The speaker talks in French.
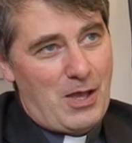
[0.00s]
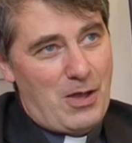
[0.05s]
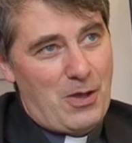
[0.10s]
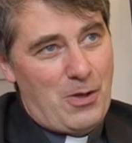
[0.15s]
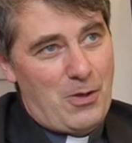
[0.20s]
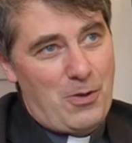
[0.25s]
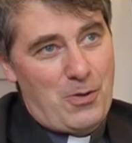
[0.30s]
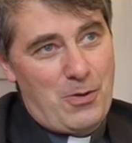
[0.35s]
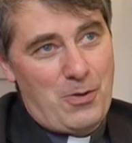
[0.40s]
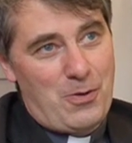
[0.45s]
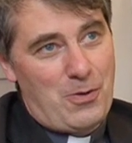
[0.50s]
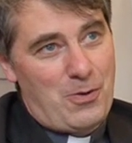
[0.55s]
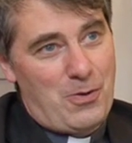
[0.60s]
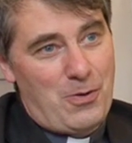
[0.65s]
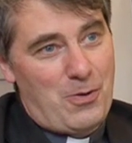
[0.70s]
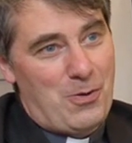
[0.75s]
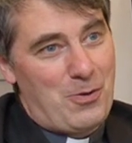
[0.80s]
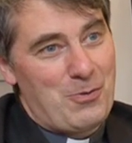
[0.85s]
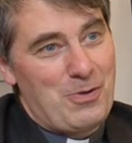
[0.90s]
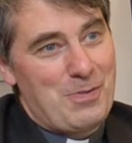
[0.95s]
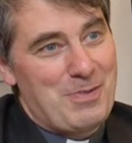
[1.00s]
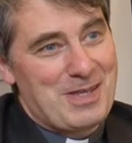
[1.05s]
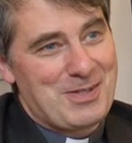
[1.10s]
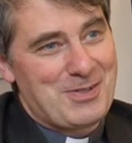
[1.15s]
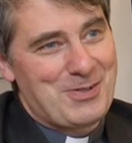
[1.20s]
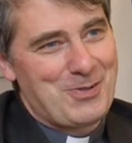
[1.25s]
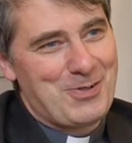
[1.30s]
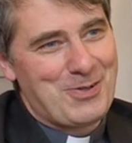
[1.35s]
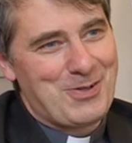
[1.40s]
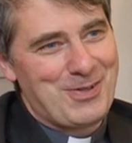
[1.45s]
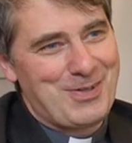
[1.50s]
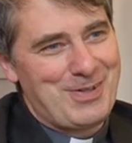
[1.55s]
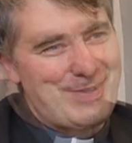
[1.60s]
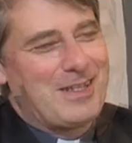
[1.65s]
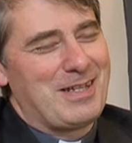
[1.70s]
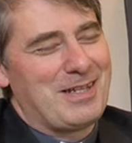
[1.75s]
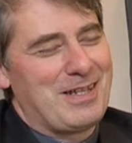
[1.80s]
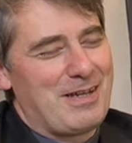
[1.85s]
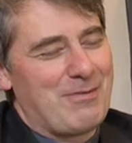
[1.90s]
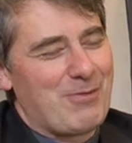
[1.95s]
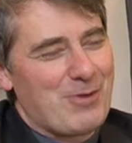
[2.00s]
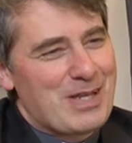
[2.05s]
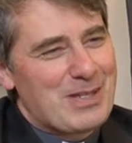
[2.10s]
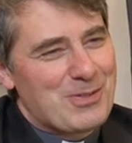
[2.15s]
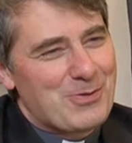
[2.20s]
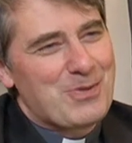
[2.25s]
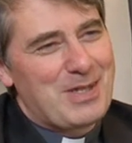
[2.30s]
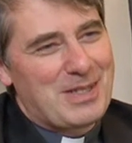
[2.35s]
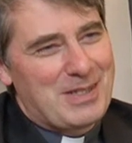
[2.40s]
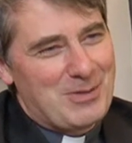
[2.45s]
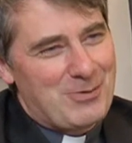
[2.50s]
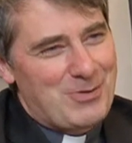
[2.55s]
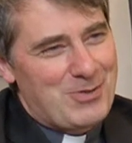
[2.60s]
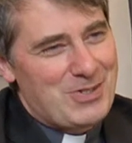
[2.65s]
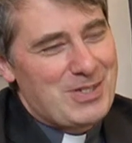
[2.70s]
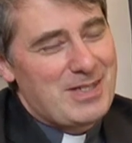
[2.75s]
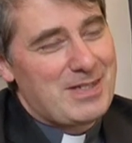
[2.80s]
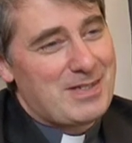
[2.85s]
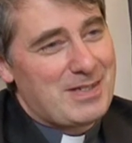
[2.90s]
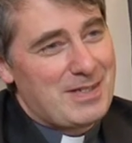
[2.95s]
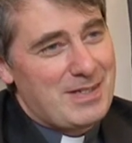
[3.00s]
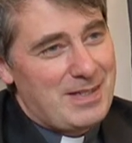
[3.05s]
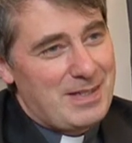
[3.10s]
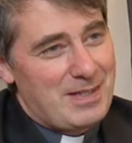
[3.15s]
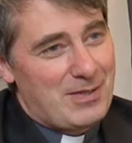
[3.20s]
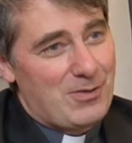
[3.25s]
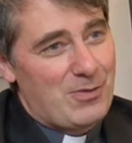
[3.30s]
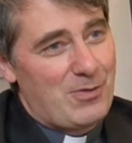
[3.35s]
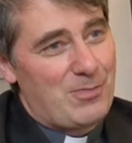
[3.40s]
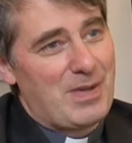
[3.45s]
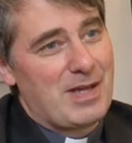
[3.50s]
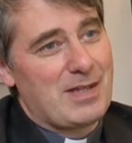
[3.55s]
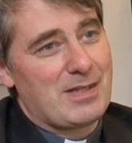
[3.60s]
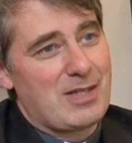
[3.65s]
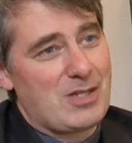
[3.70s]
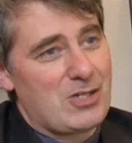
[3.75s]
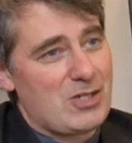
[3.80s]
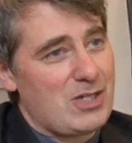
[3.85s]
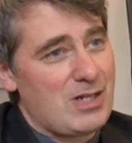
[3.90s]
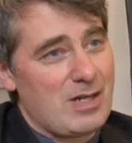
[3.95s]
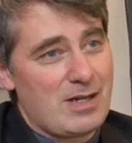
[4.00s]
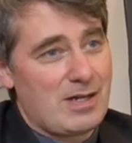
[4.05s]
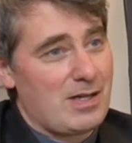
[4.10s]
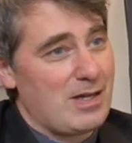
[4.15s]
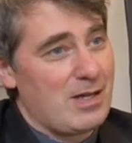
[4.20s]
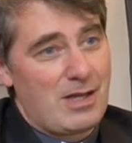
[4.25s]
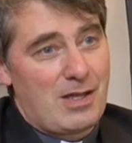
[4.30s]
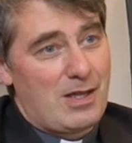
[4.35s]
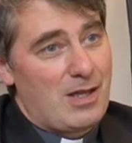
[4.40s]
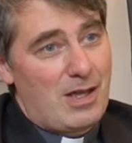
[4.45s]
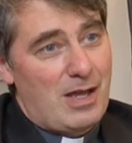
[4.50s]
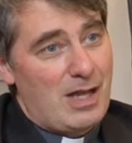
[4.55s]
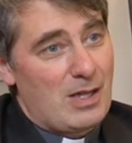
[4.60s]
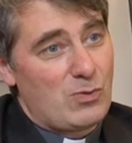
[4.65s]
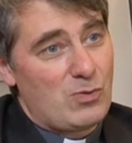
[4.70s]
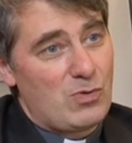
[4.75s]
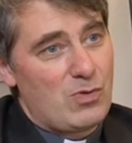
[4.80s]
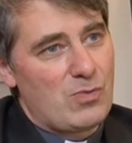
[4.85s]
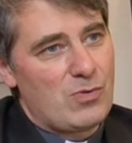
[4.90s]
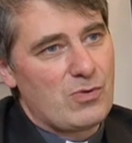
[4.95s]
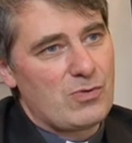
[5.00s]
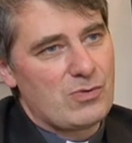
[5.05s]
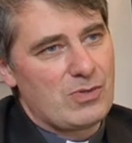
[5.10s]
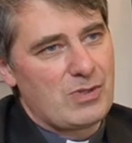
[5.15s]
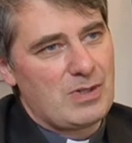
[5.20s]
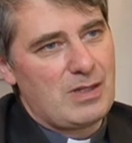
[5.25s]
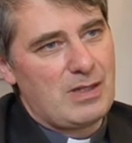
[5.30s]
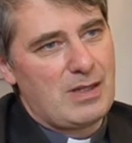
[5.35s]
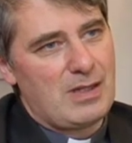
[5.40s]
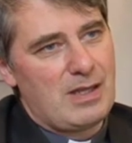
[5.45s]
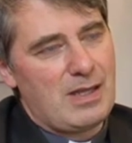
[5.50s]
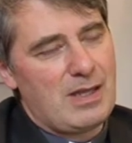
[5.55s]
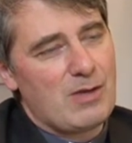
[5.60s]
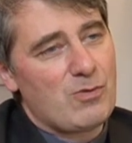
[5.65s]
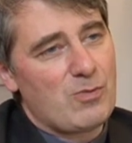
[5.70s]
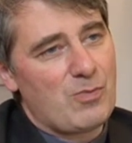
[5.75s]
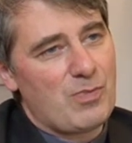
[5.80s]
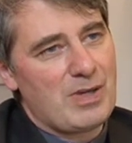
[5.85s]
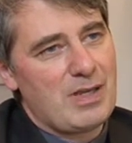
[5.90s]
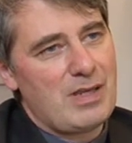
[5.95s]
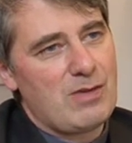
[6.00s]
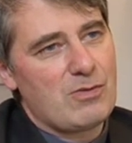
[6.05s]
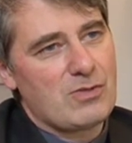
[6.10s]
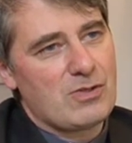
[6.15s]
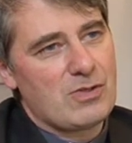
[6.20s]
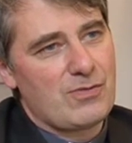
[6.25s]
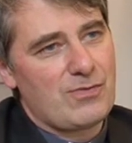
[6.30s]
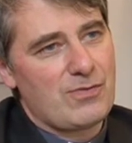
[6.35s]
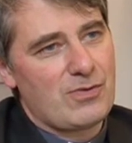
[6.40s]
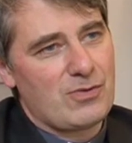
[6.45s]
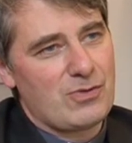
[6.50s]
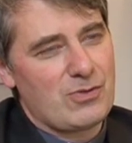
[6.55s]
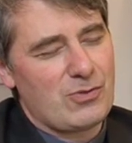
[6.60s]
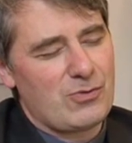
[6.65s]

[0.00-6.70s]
euh, oui, bien sûr. La, vocation de la théologie, c'est d'être partagée à, tout le monde, y compris aux enfants.